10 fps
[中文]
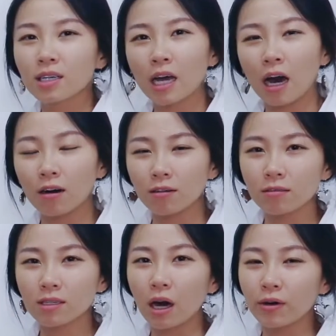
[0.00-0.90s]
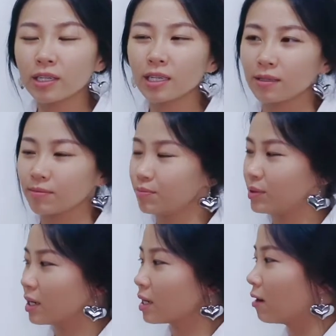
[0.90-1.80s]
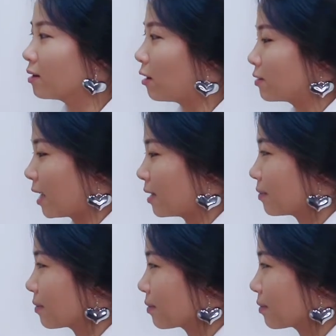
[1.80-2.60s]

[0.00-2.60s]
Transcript: 考考一点，比较考脑袋，